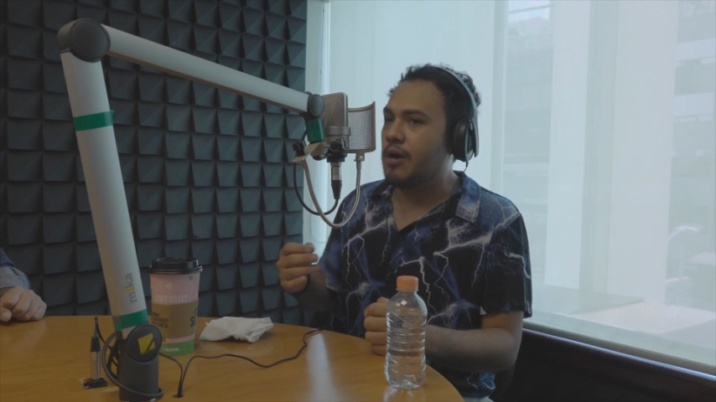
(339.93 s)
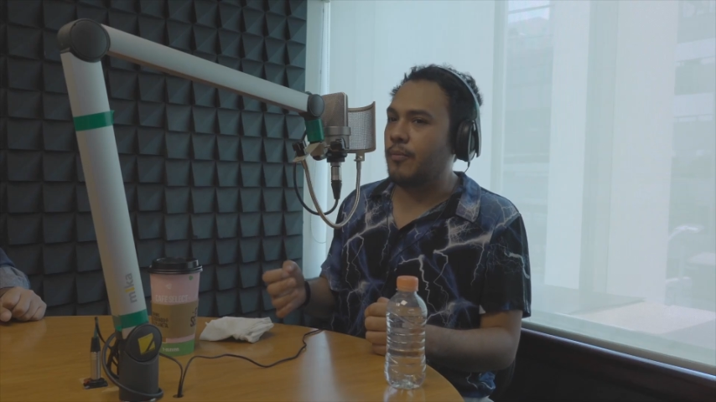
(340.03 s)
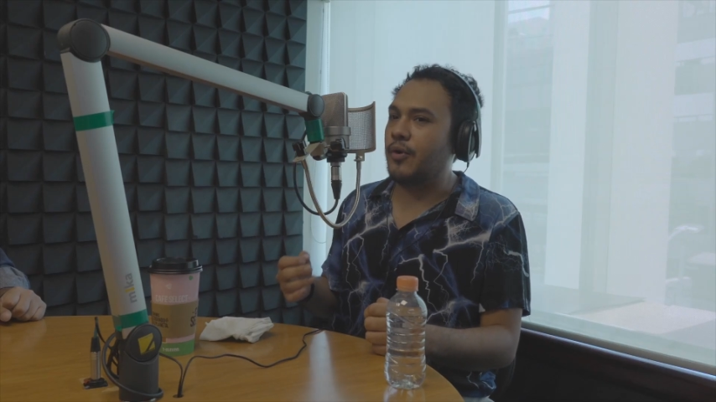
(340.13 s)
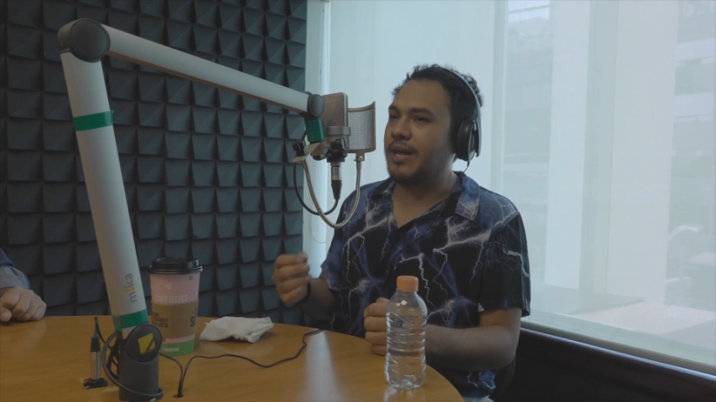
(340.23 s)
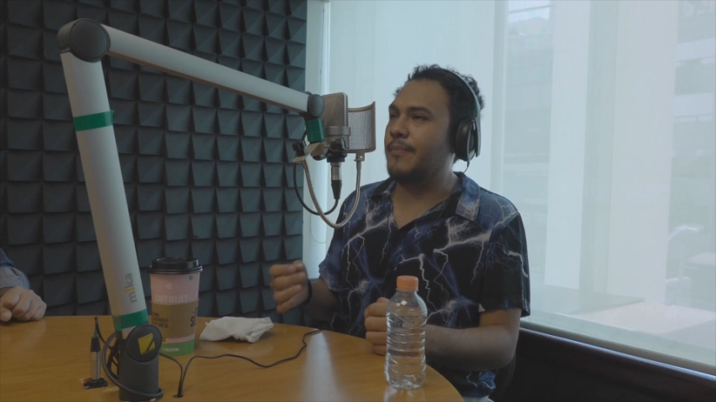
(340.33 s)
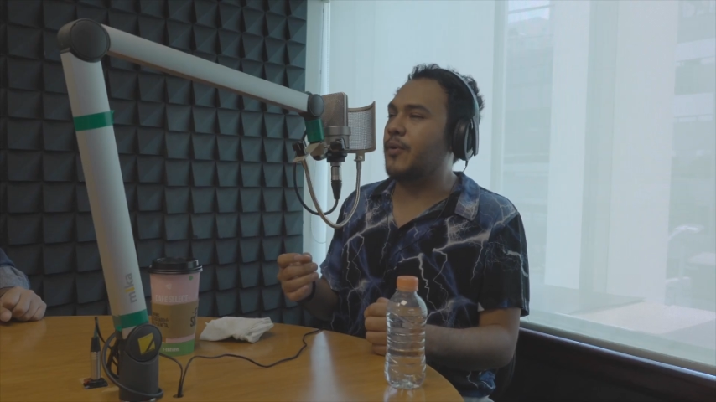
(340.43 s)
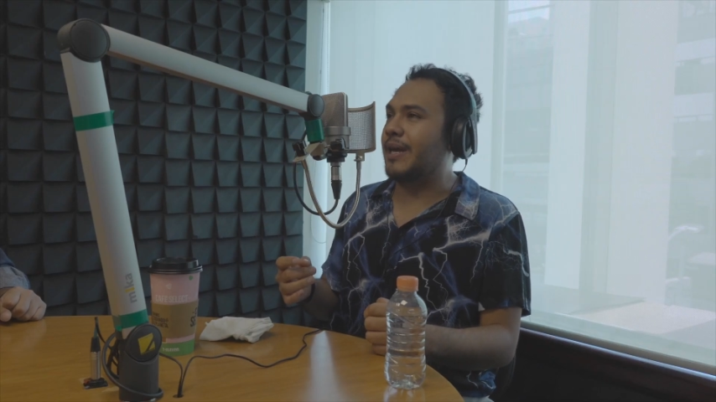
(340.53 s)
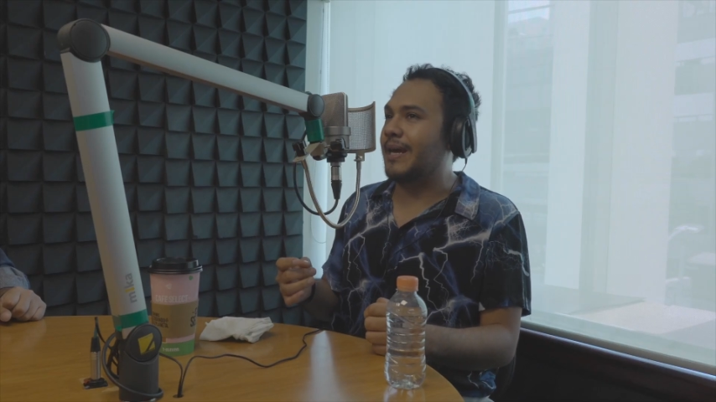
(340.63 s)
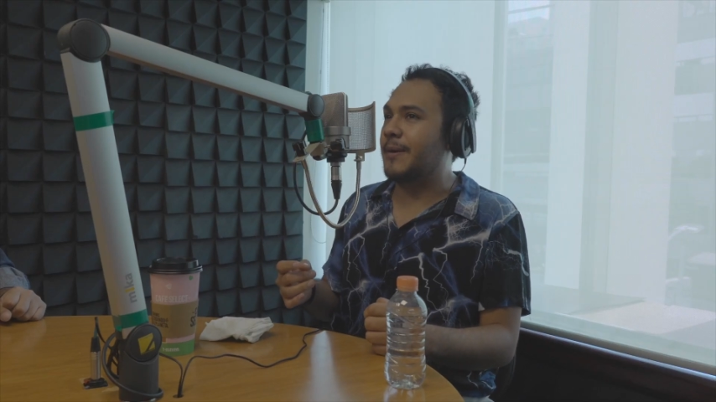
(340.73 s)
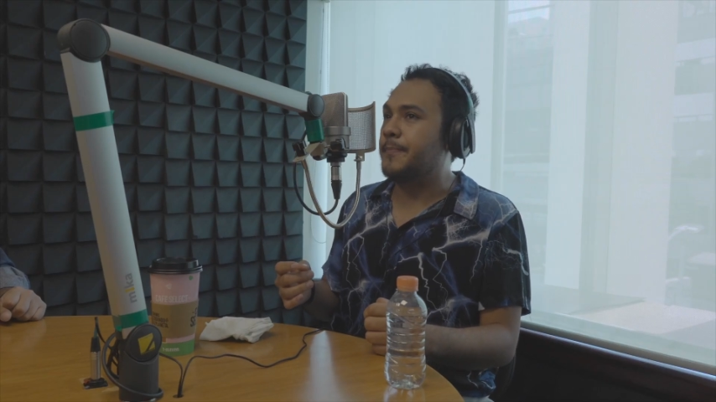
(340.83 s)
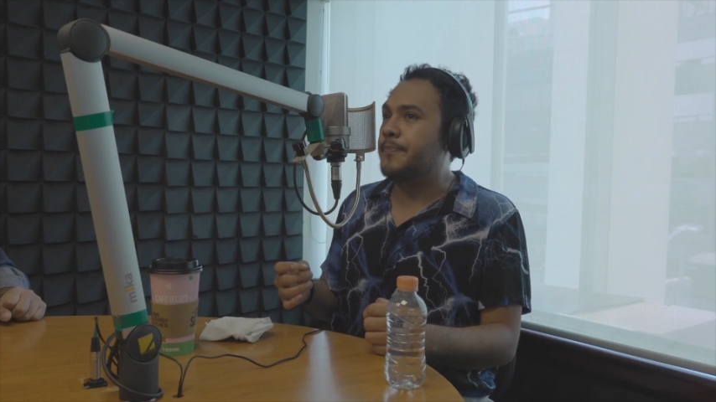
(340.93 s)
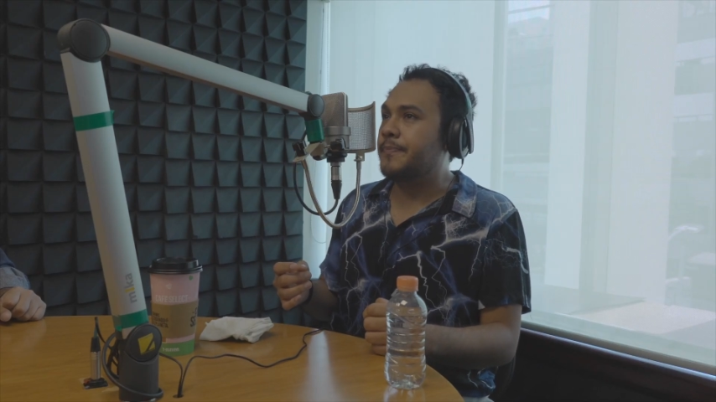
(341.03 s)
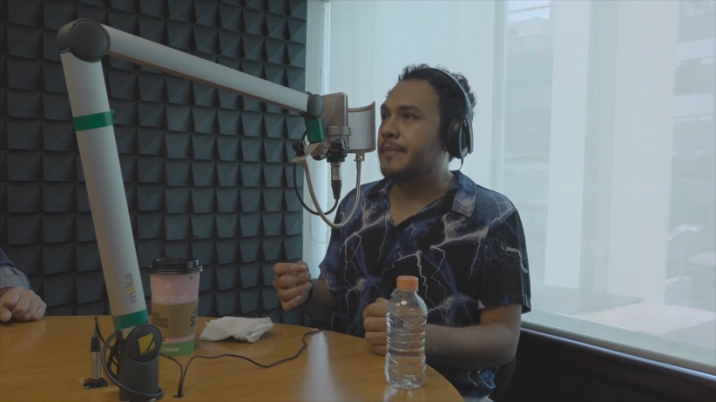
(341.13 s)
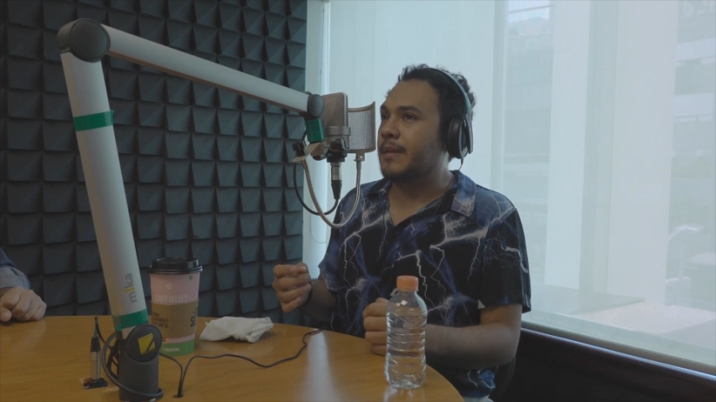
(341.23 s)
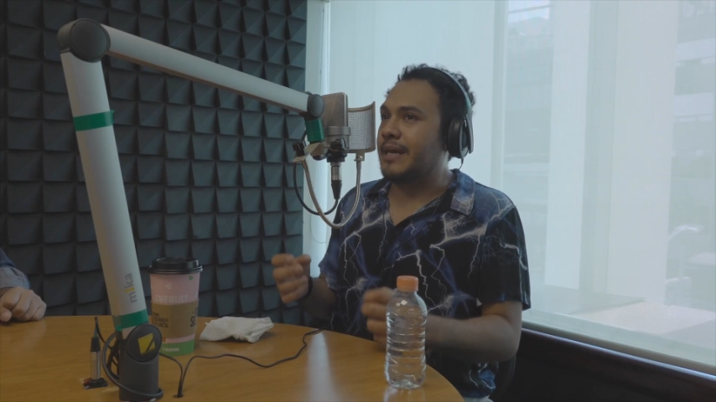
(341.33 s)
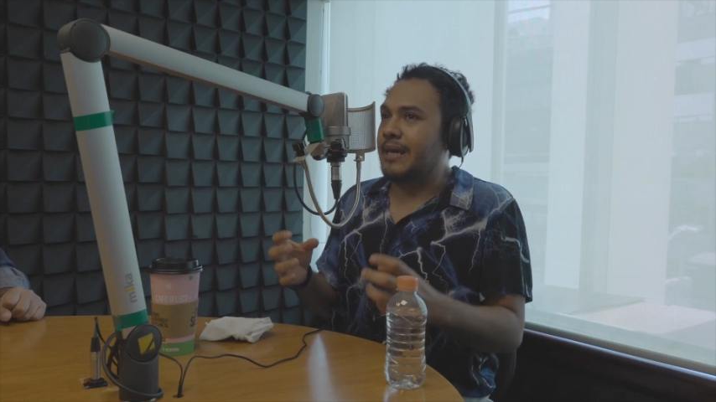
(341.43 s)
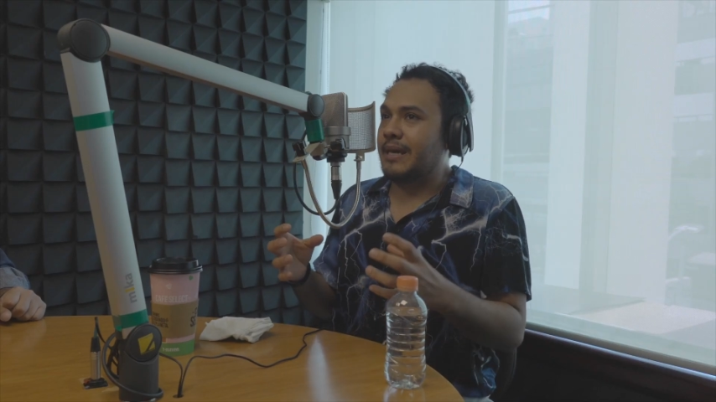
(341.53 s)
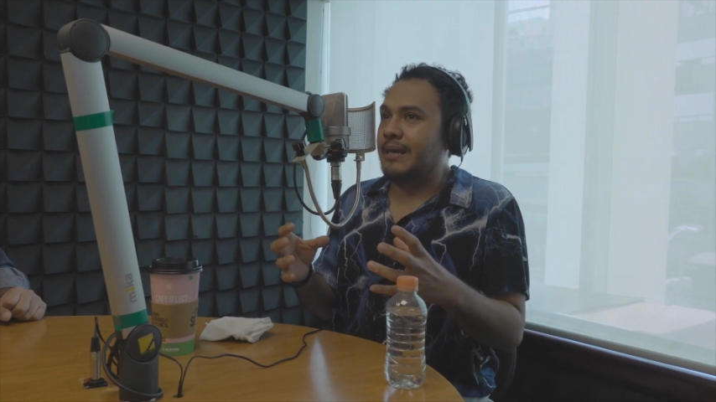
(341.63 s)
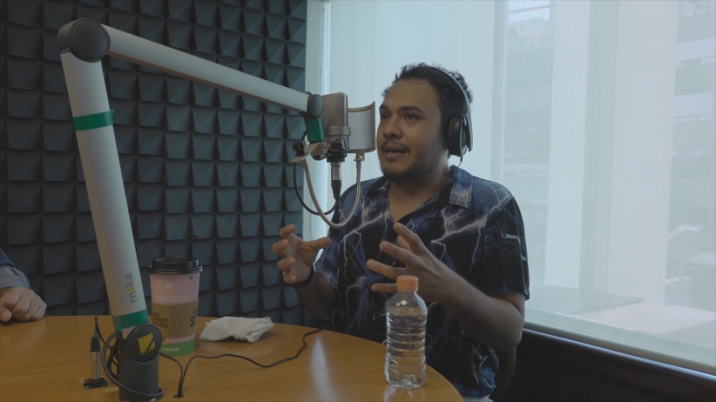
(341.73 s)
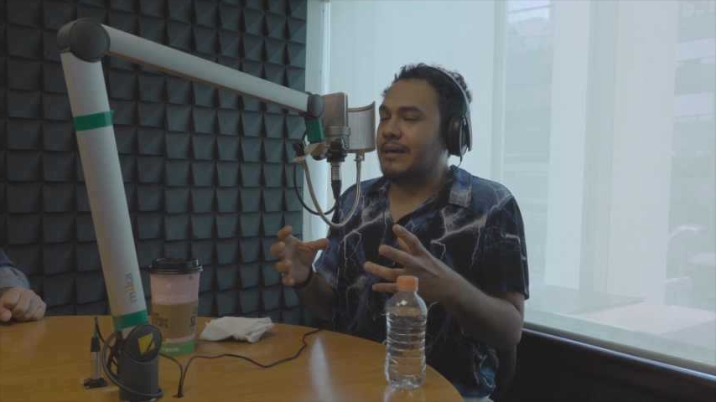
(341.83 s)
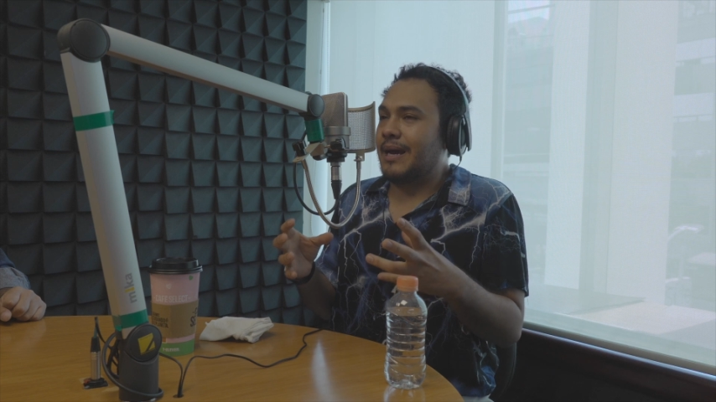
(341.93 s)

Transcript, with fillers: ¿Por qué? Porque eh, eh,